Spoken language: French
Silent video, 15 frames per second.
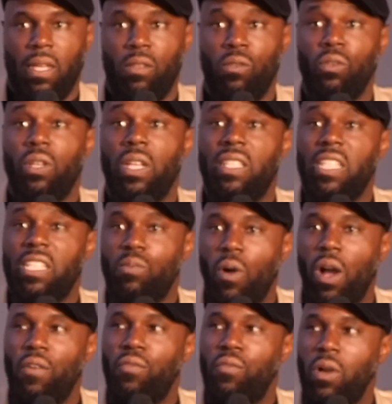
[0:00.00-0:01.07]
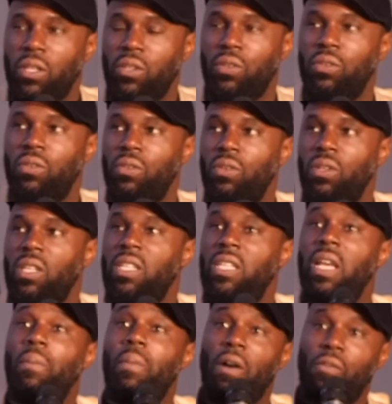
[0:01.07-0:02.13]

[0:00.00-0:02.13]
Et donc la diaspora voit qu'il y a